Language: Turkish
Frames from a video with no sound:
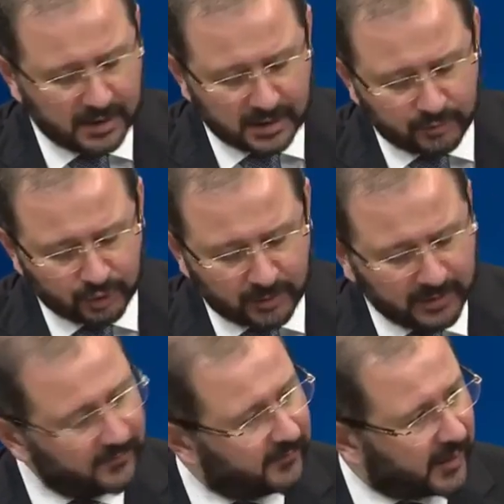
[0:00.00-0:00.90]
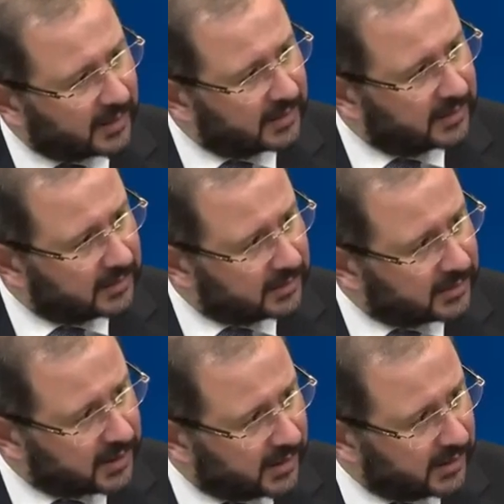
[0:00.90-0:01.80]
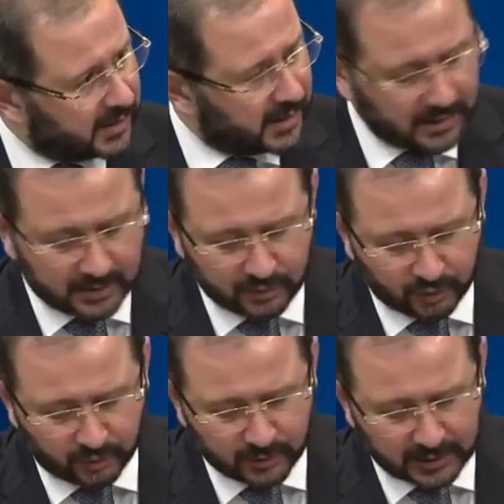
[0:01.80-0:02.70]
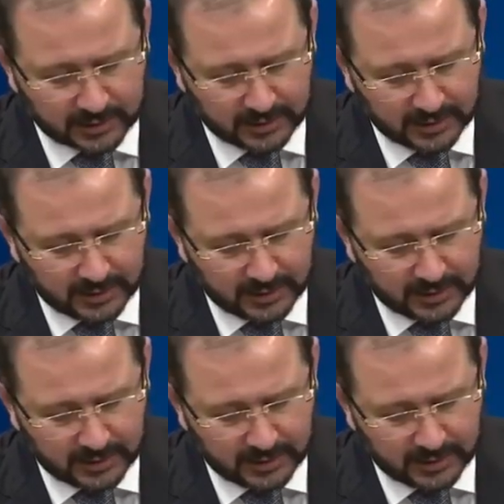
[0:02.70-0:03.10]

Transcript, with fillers: E, bu tabii farklı e, şekilde de e, yorumlandı.